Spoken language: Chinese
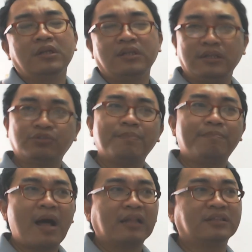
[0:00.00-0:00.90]
你算
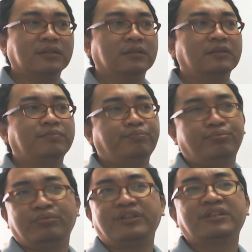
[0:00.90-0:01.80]
八字
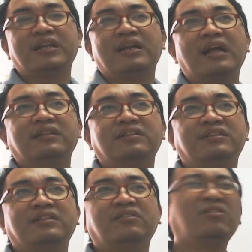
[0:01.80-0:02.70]
不是在拿这
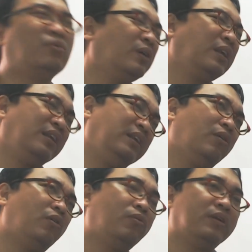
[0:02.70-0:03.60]
些哦，我以
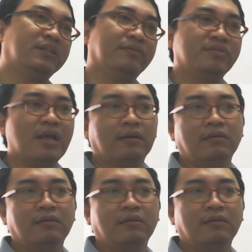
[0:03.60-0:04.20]
后会怎么样？